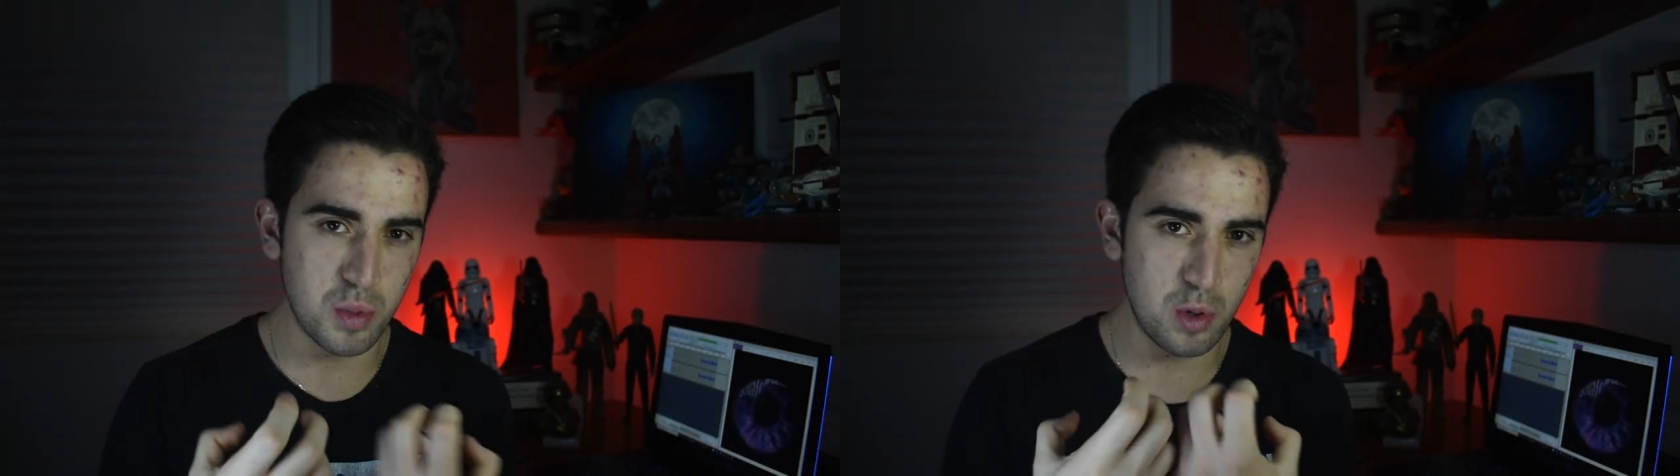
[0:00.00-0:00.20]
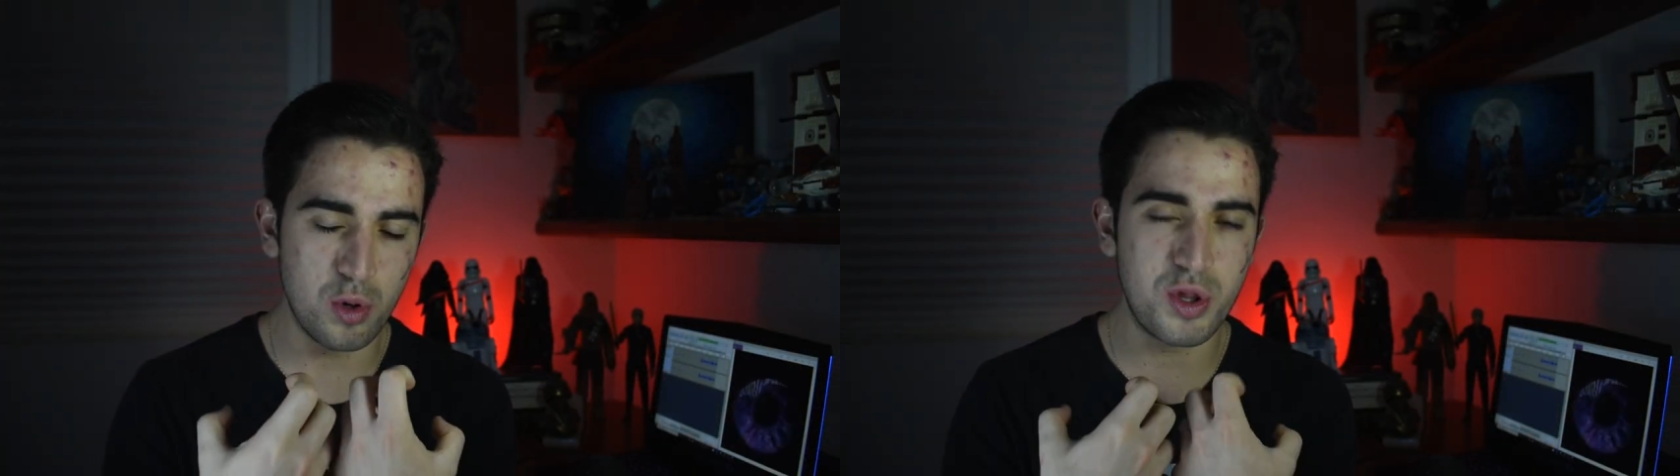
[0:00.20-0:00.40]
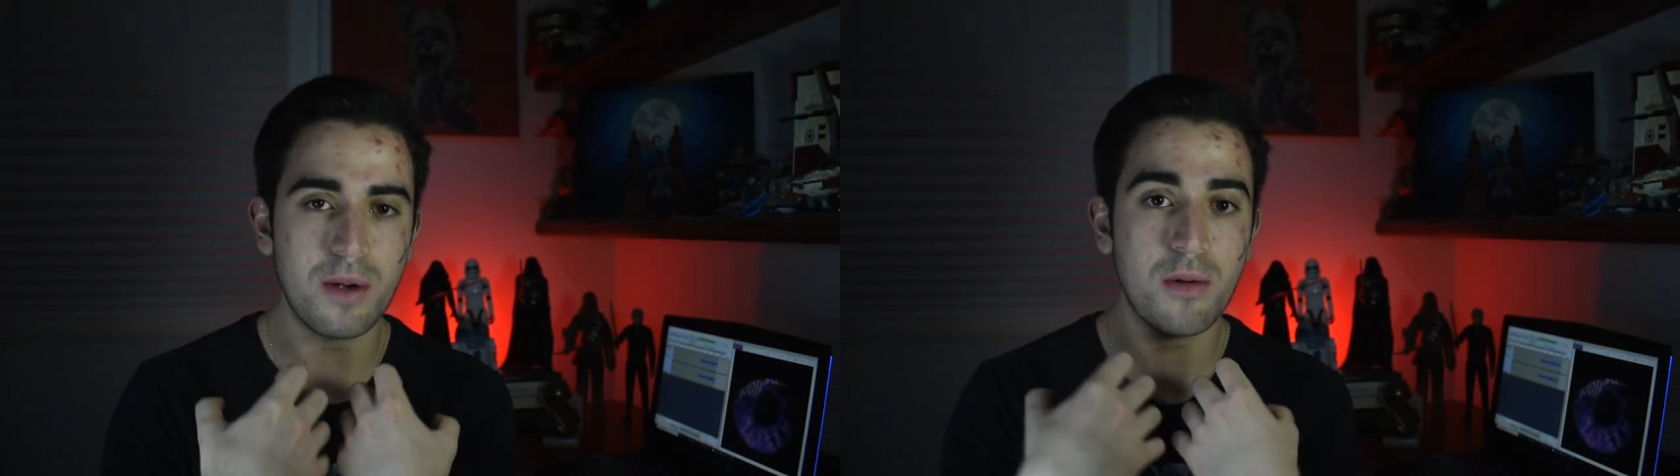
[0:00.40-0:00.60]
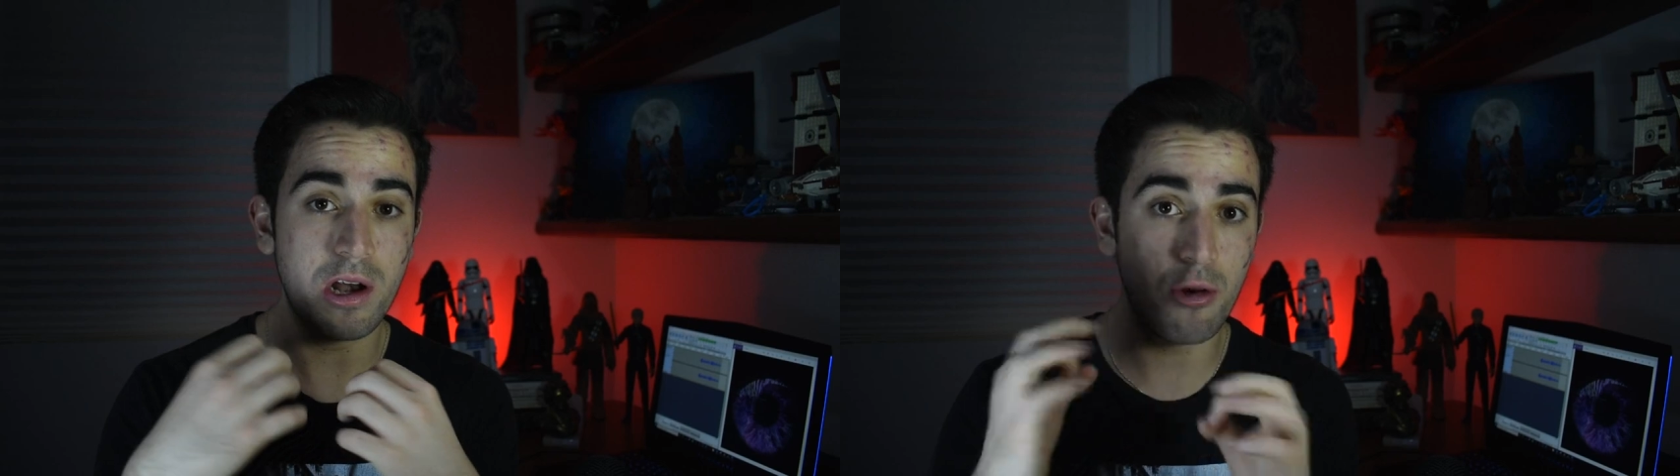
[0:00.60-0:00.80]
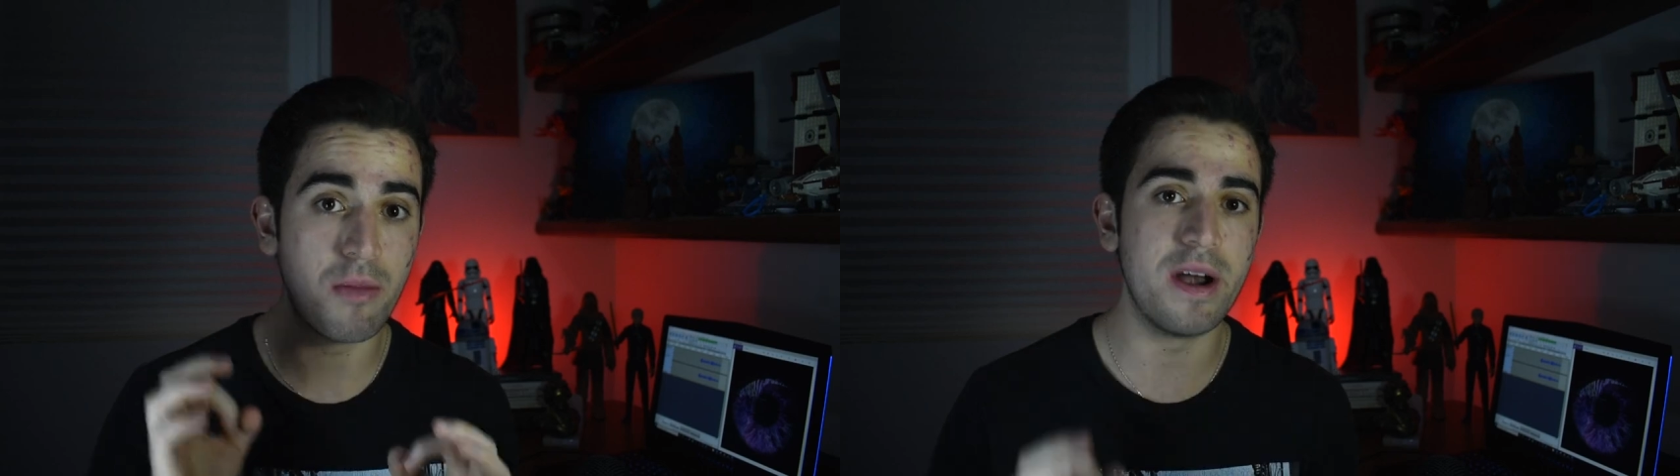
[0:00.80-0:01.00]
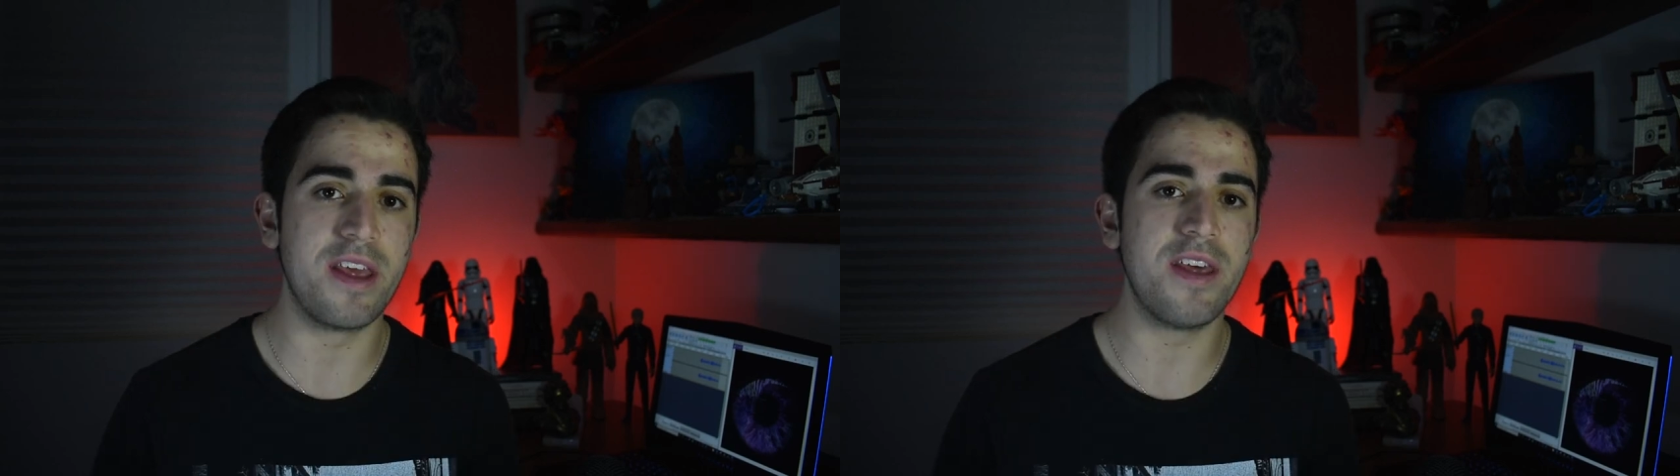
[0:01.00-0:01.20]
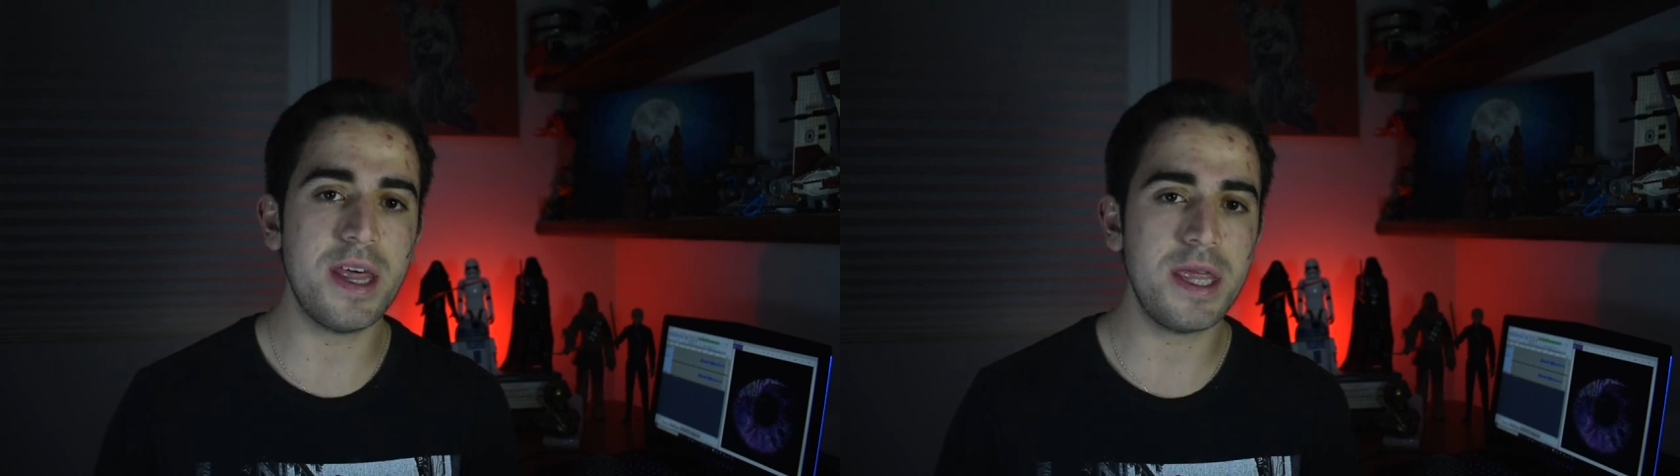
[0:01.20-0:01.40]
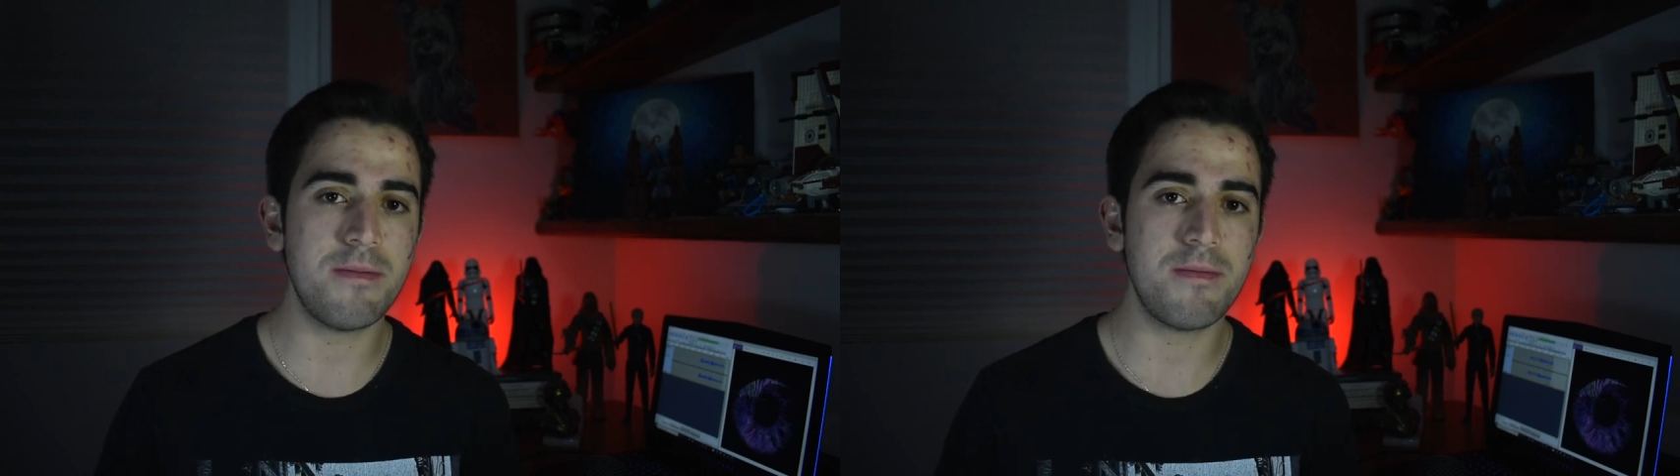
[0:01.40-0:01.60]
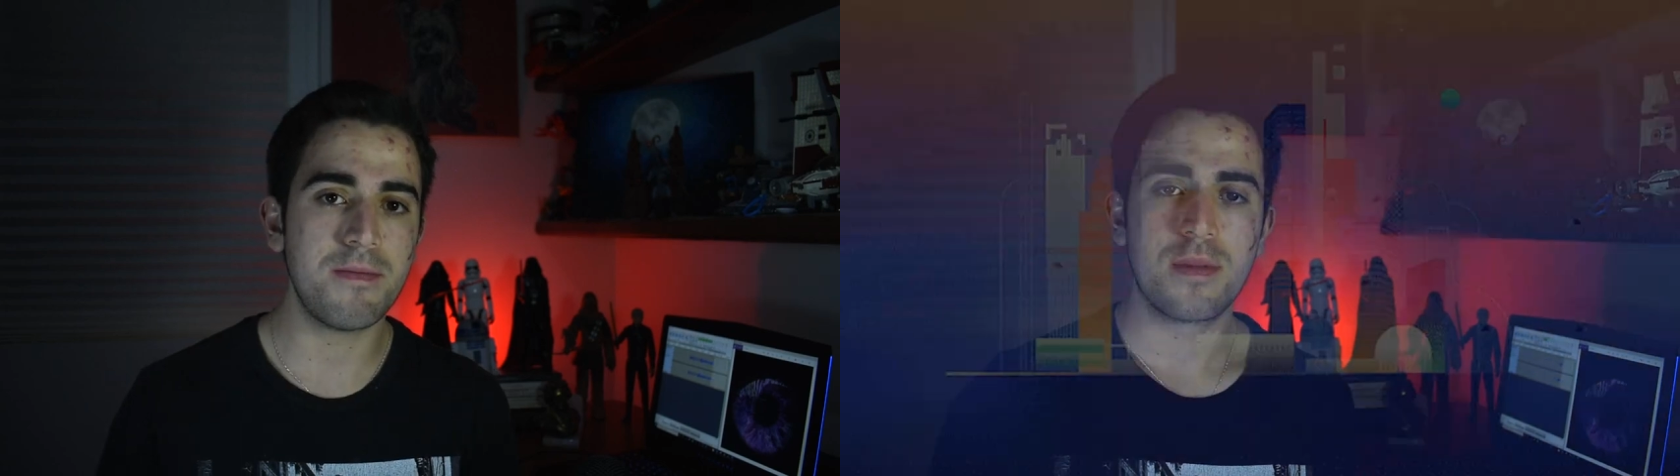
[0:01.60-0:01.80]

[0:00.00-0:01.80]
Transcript: evolutivo en la humanidad?